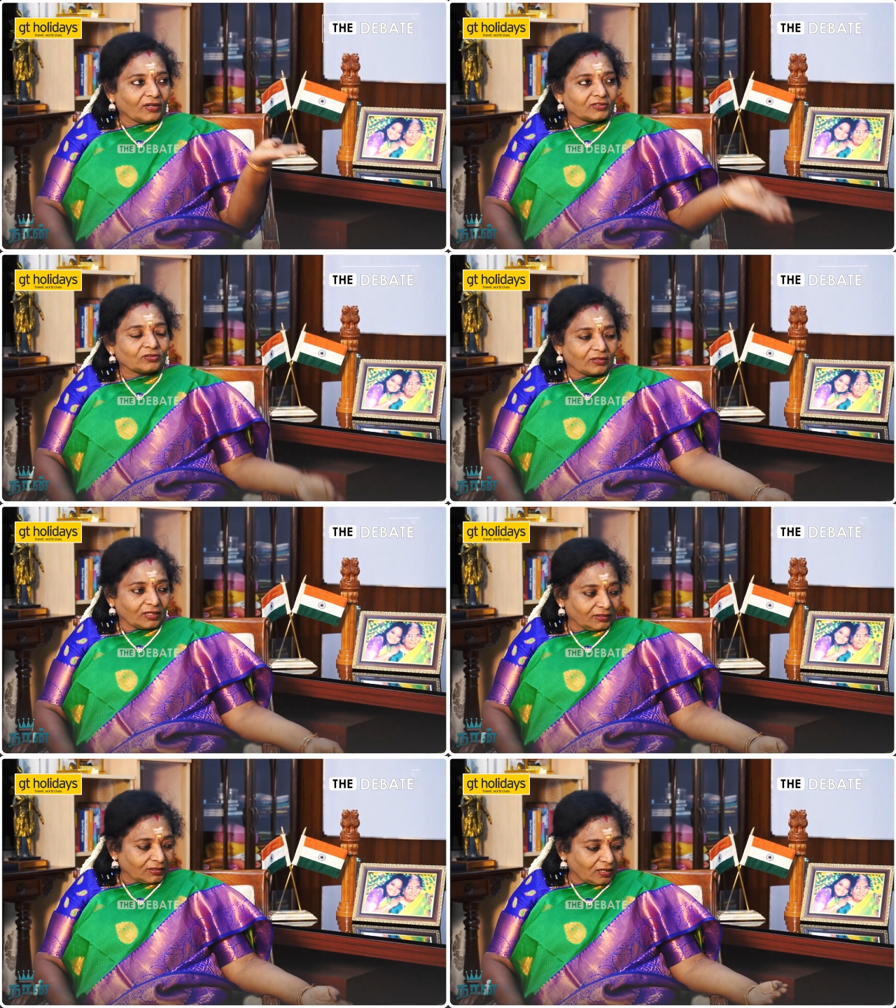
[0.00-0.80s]
வாங்க
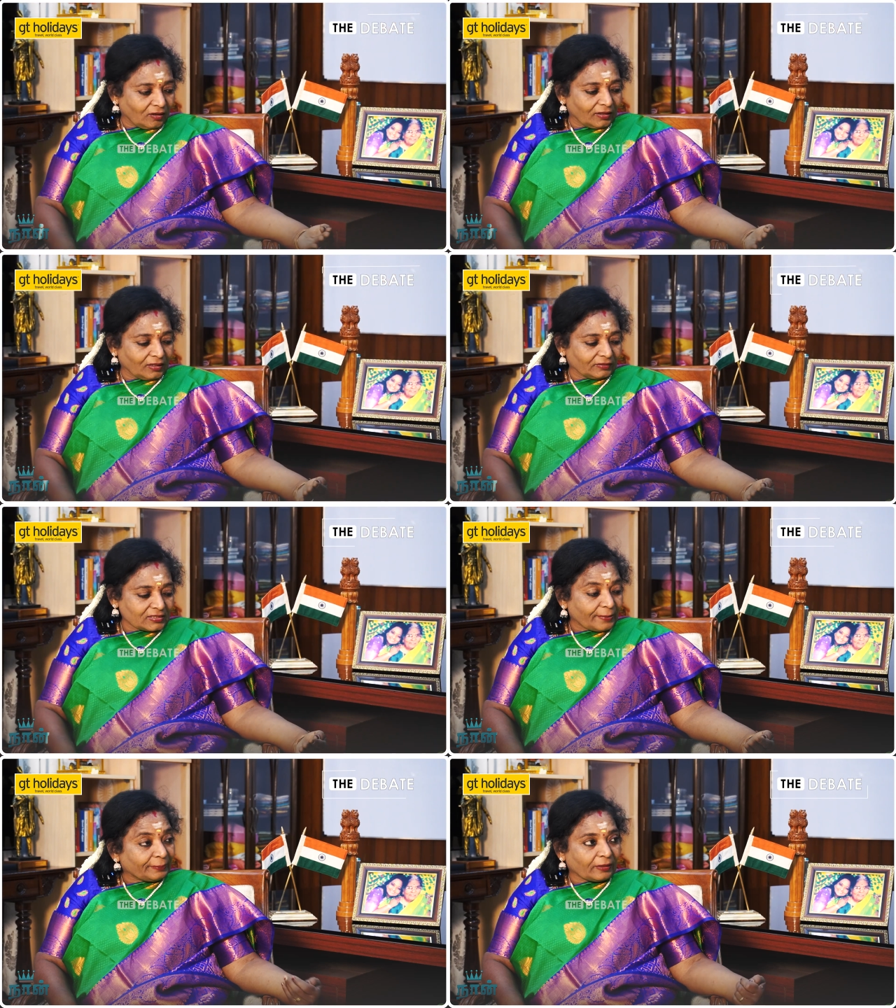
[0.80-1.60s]
சொல்றாங்க அந்த கார்டுல
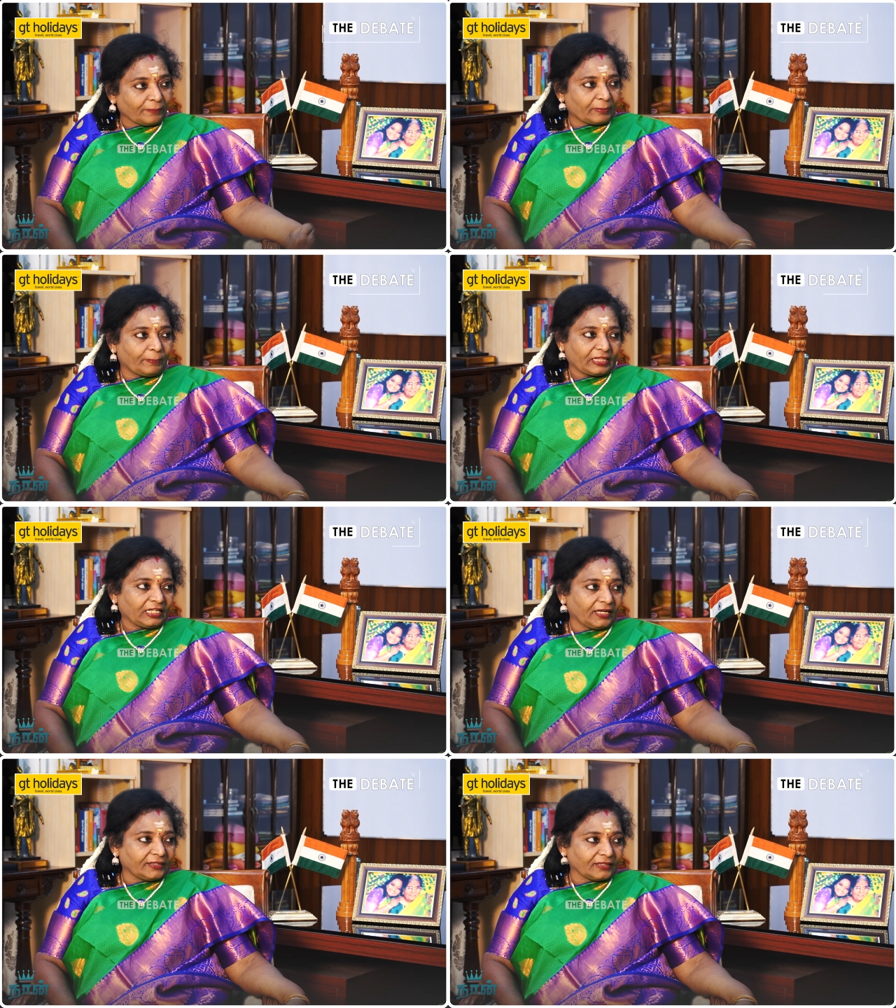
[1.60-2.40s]
வந்து செப்டம்பர்
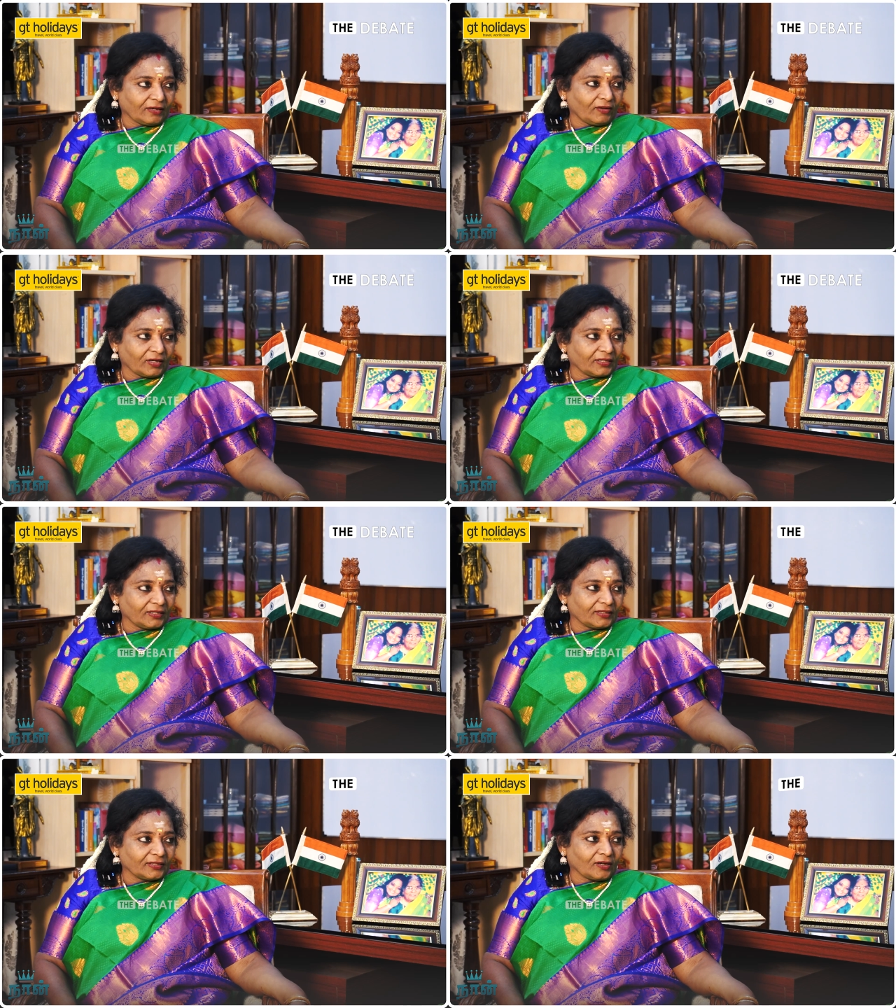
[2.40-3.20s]
பதினேழு நான் வாங்கின
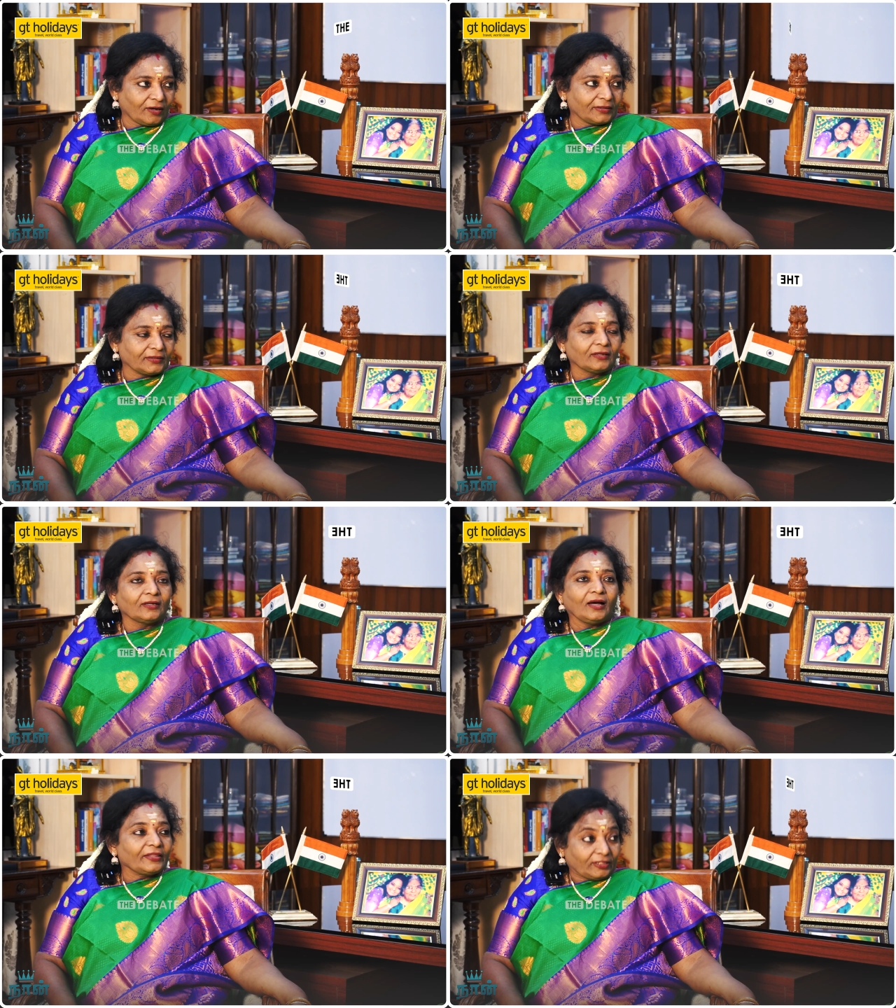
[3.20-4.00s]
கார்டு
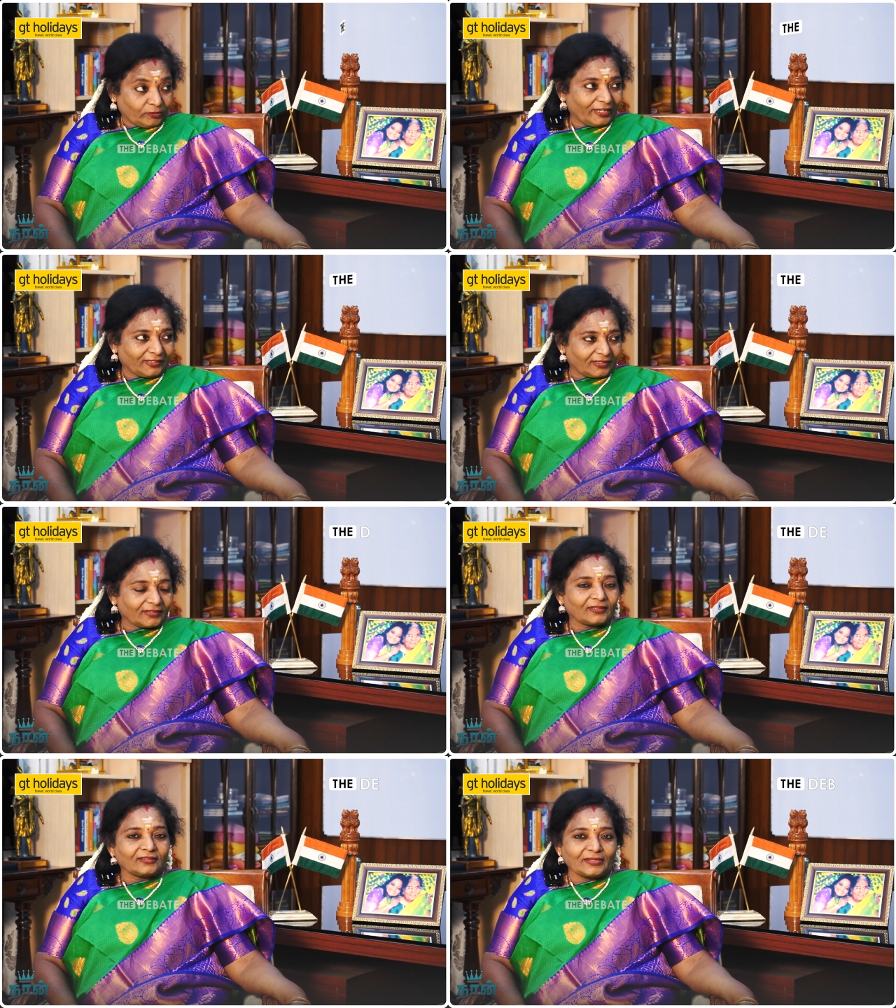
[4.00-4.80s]
அது இன்னும் என்கிட்ட
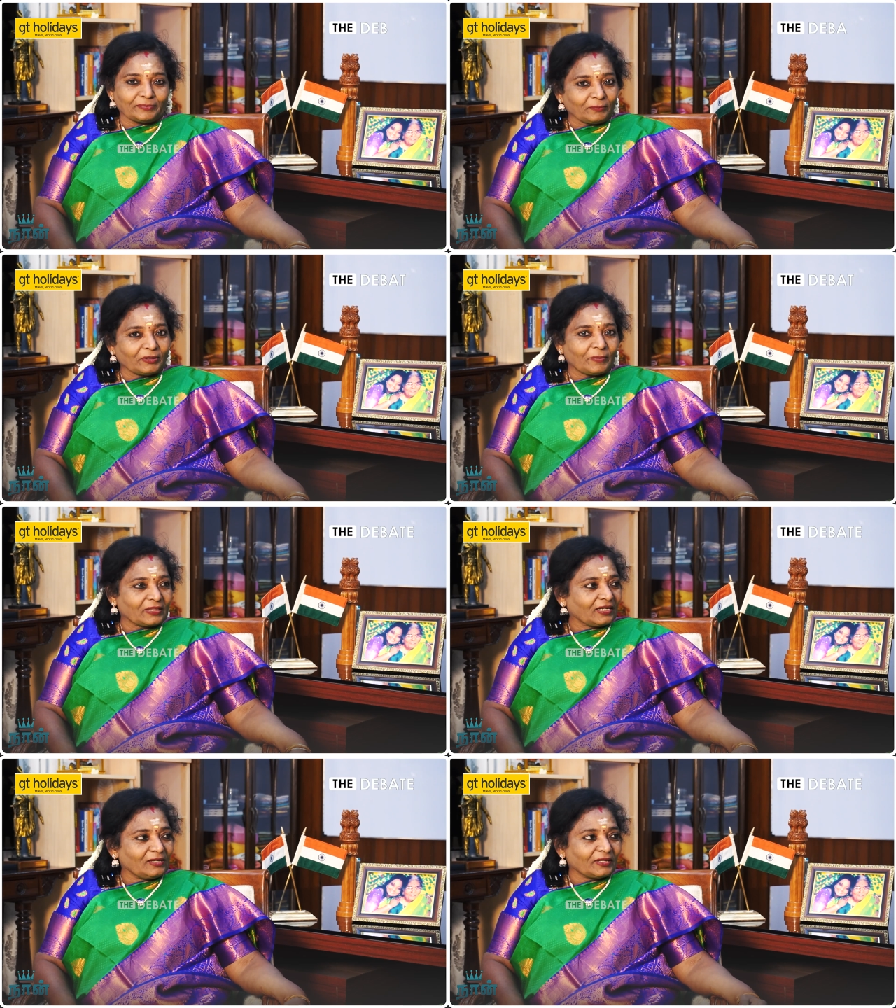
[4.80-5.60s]
இருக்கு செப்டம்பர்
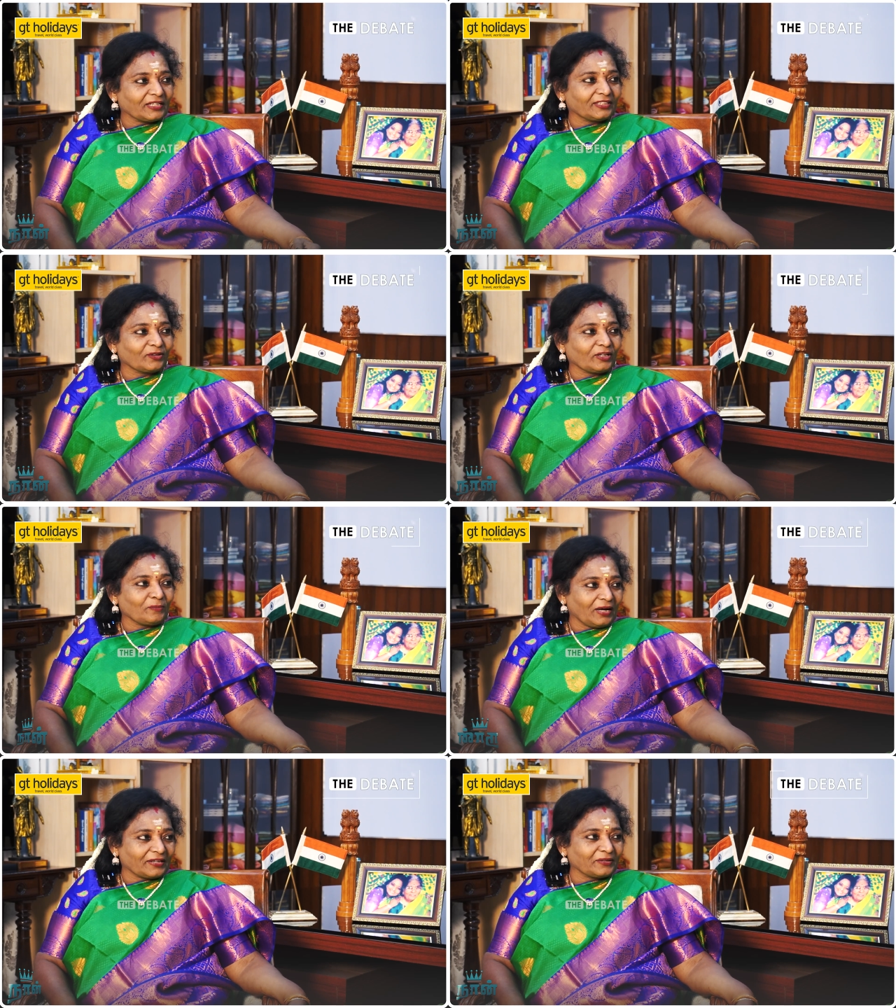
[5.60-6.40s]
பதினேழு மரியாதைக்குரிய
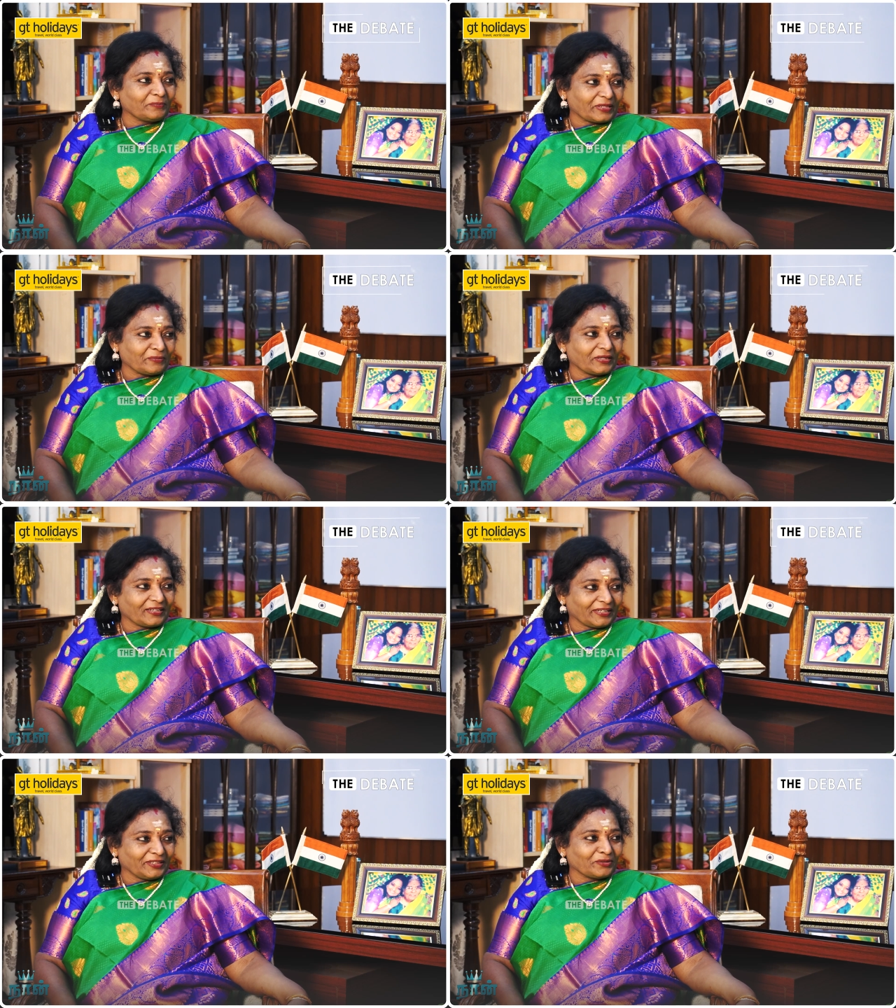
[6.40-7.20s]
பாரத பிரதமர்
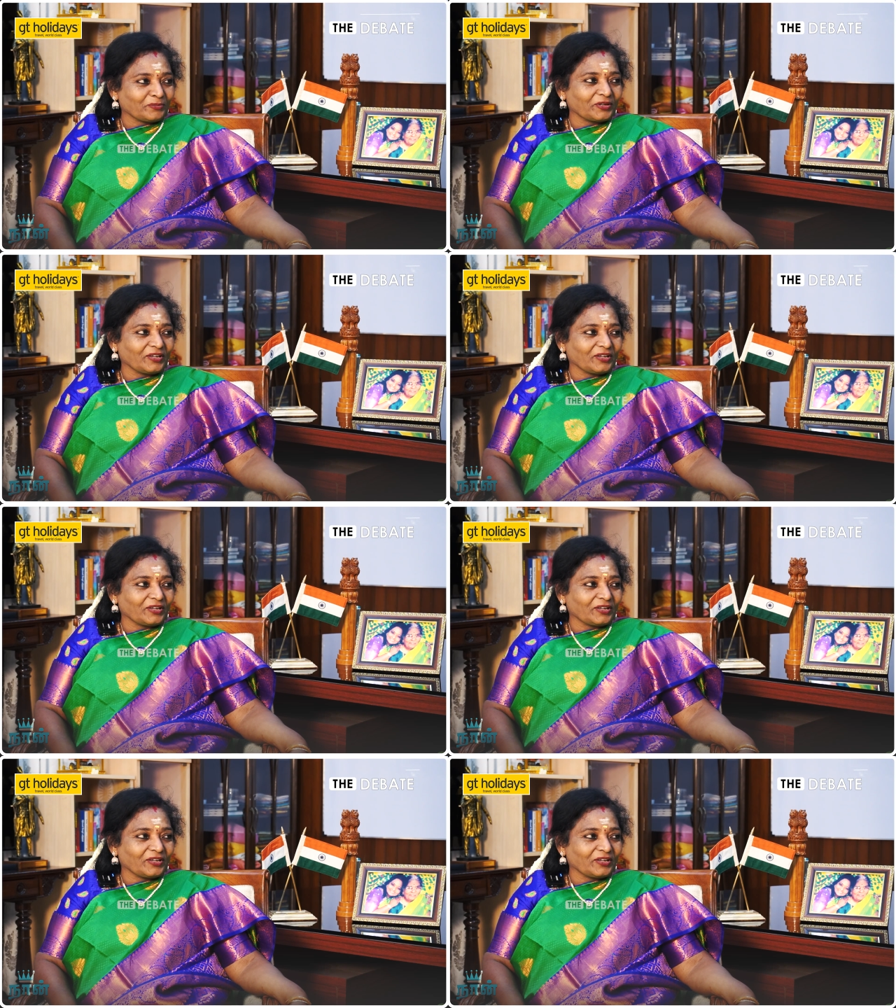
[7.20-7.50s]
நரேந்திர மோடி